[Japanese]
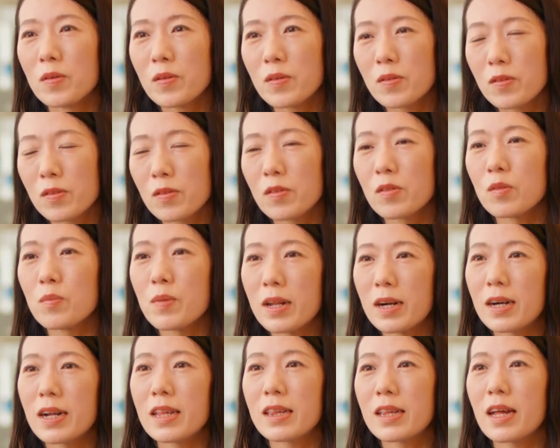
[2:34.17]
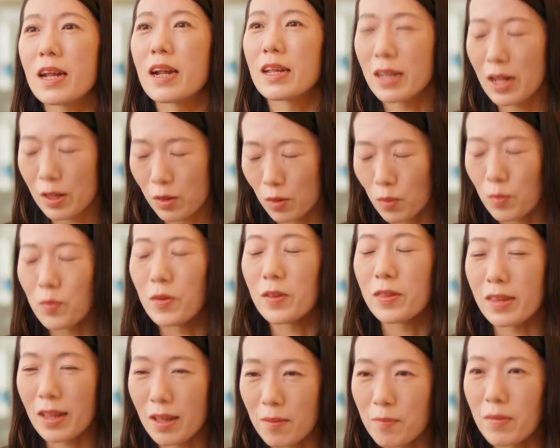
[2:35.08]
進められたらなと思っ
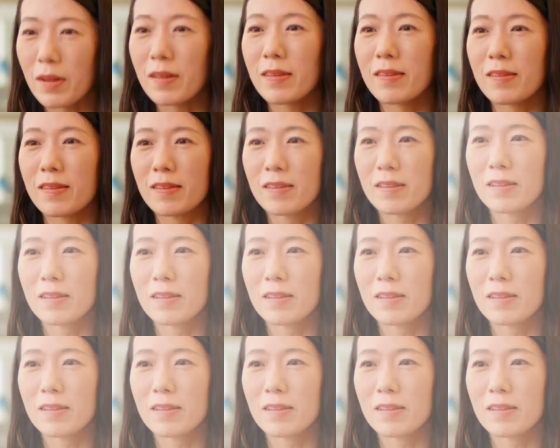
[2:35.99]
ています。